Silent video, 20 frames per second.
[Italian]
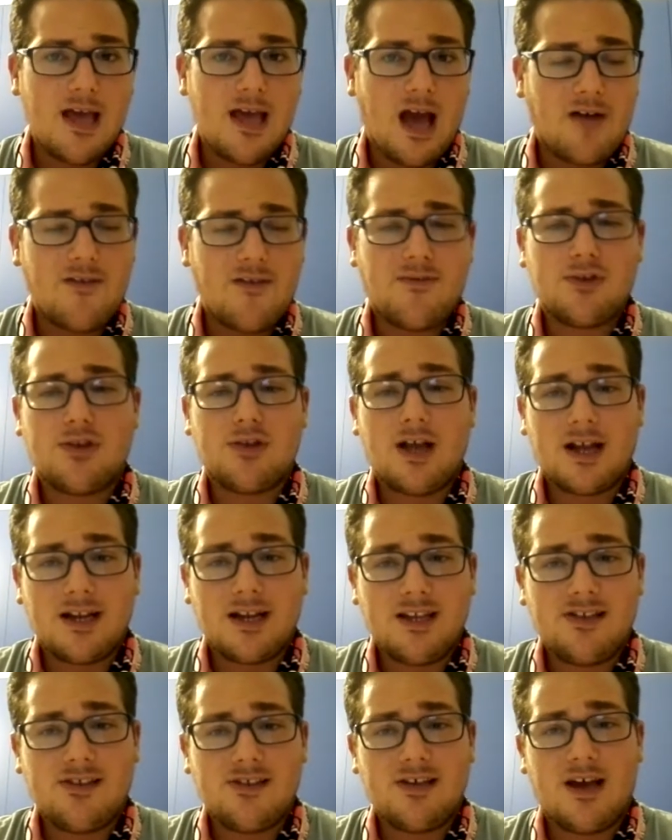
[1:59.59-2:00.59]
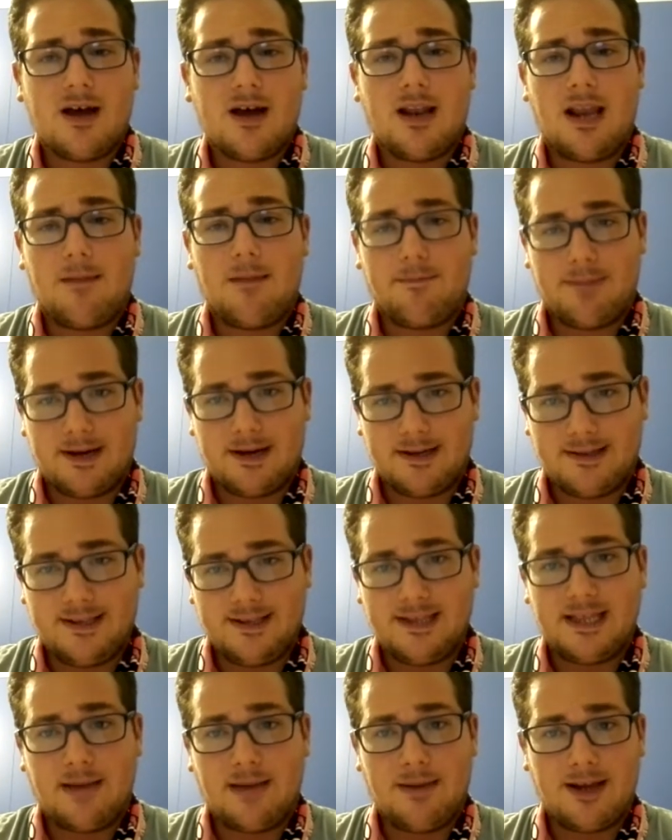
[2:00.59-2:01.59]
avevi fatto una grandissima la,
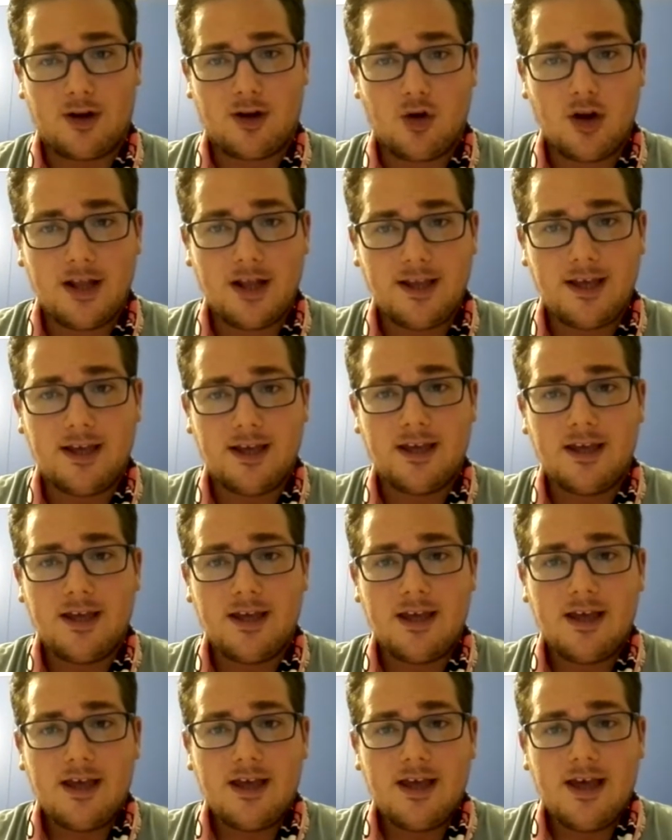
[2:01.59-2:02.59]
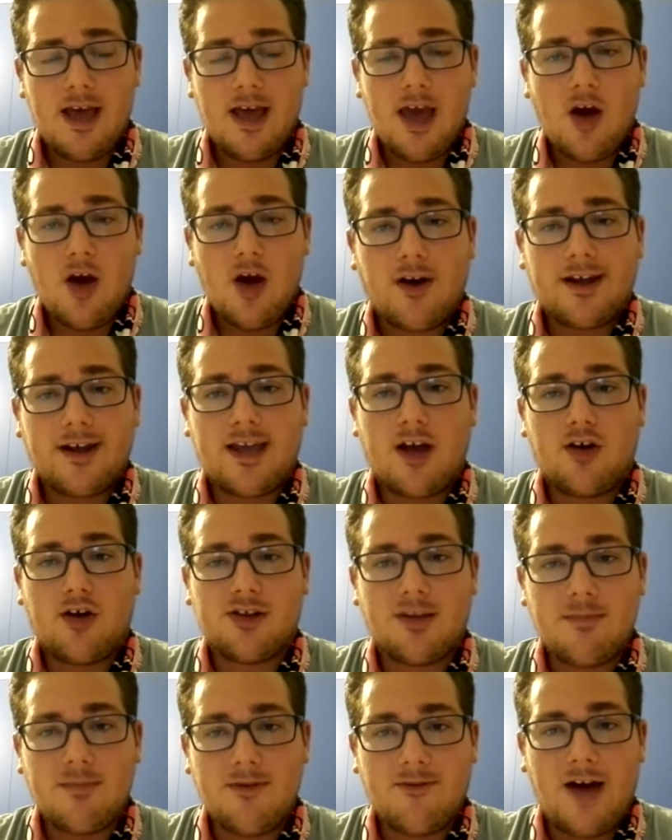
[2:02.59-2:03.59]
partita mercoledì e che
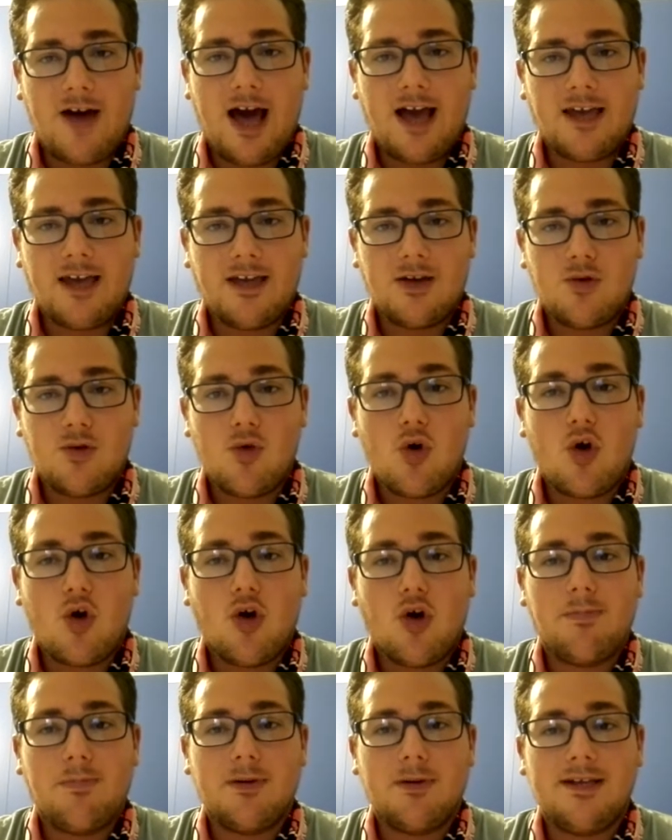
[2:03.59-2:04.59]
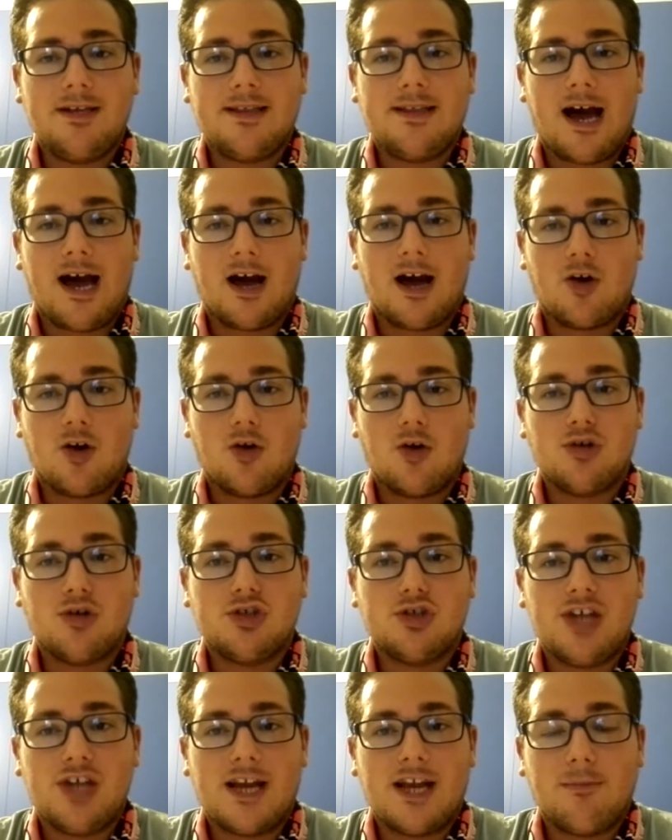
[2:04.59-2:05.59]
cosa mi fai? Un colpo di tacco,
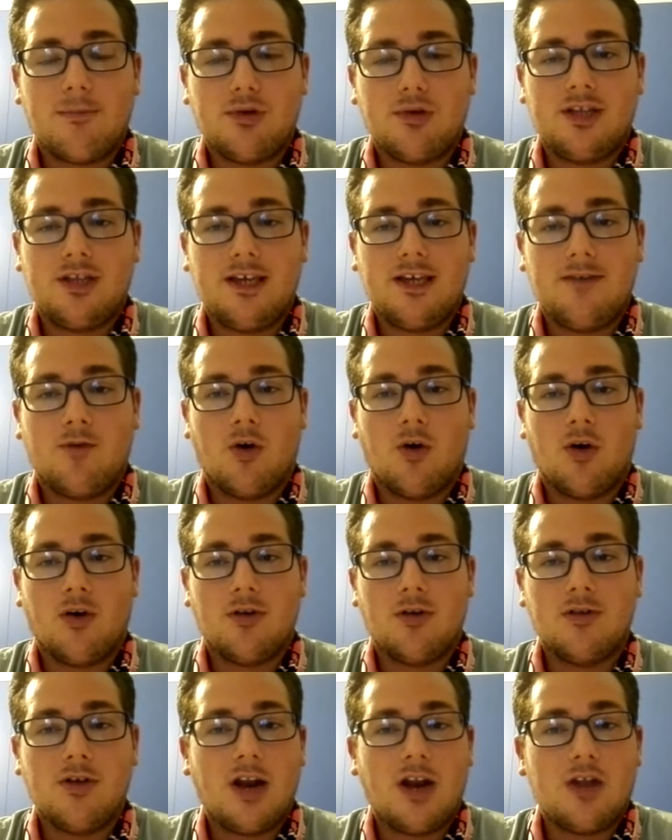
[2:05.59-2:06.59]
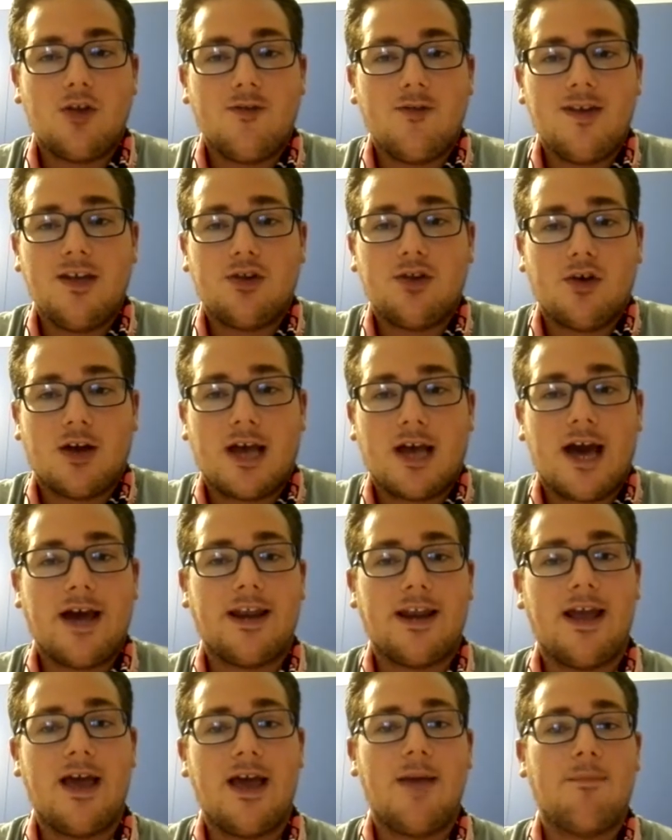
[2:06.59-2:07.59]
non c'era motivo, non la dovevi
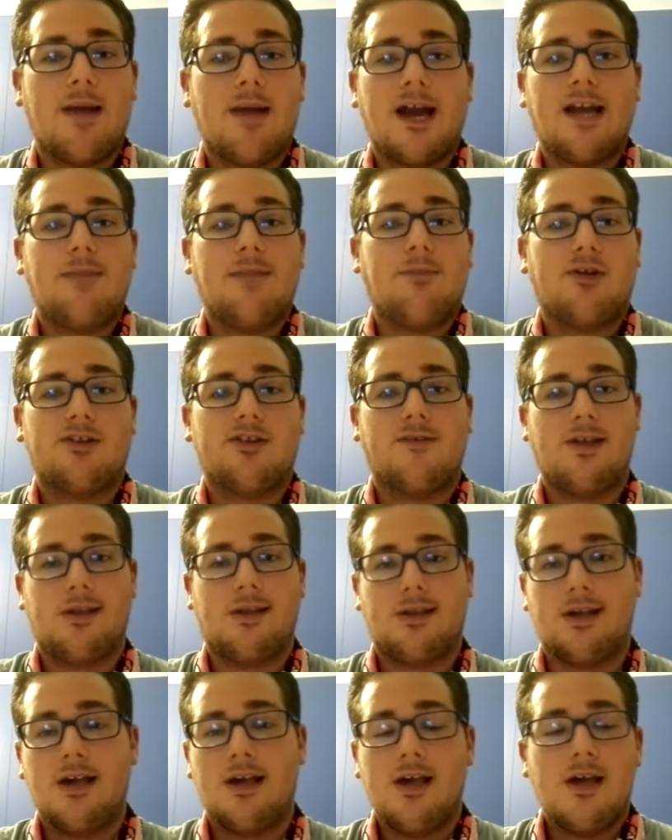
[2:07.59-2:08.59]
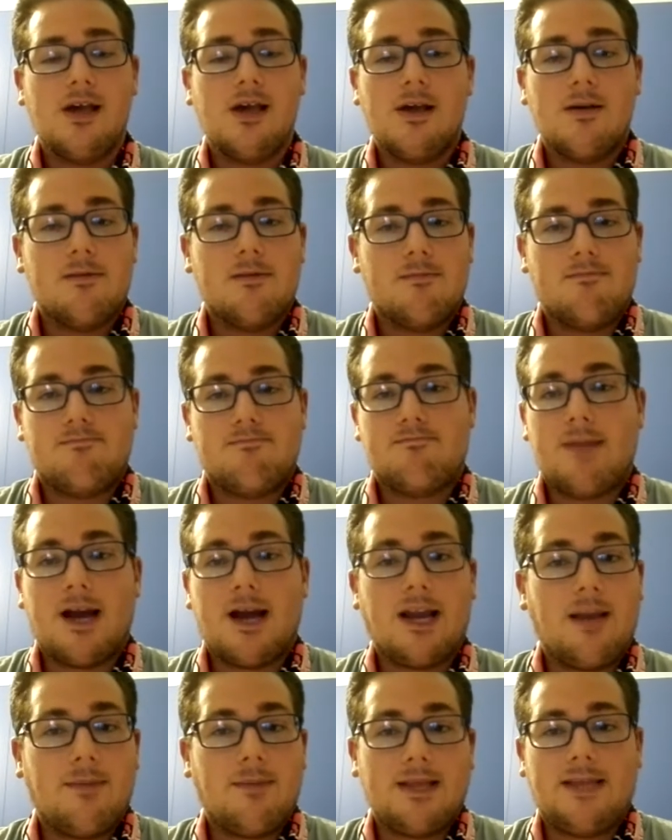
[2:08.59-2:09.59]
toccare, magari Posavez
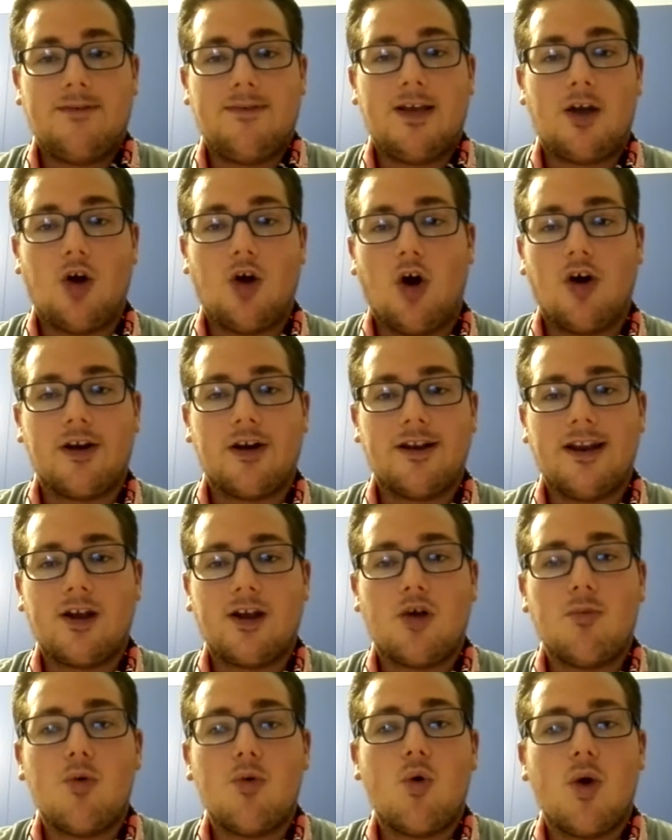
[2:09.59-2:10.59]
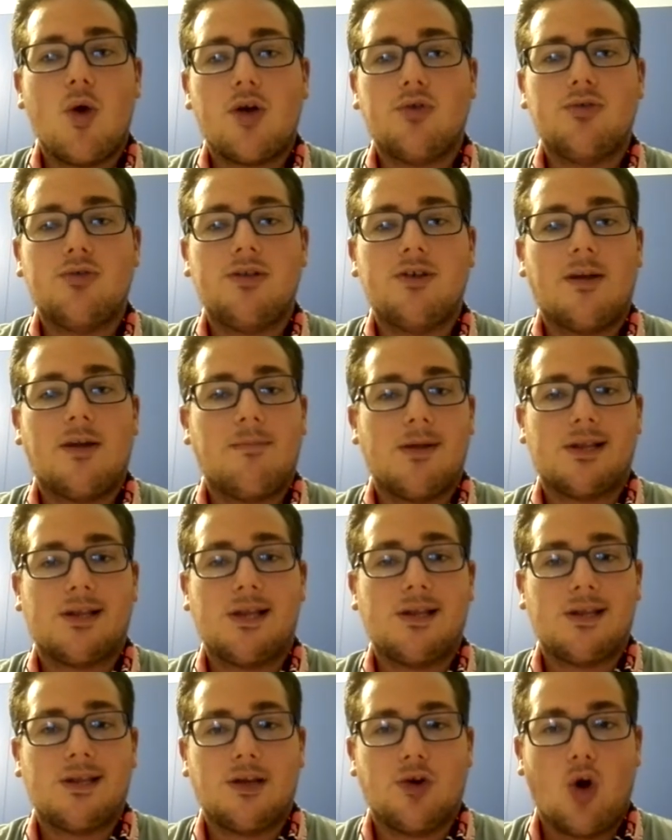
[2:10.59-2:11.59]
magari la mettevi in corner, comunque era un tiro
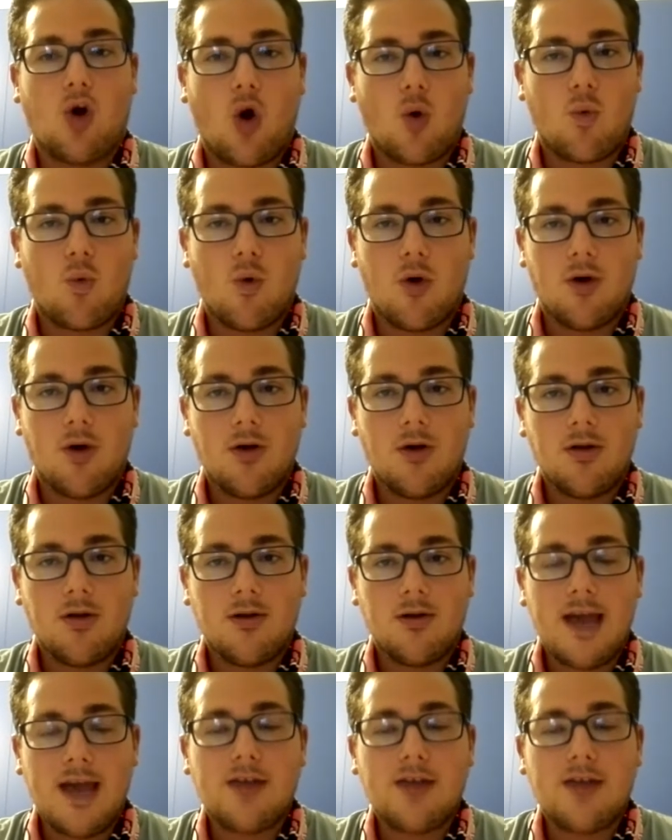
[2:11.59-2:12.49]
abbastanza innocuo.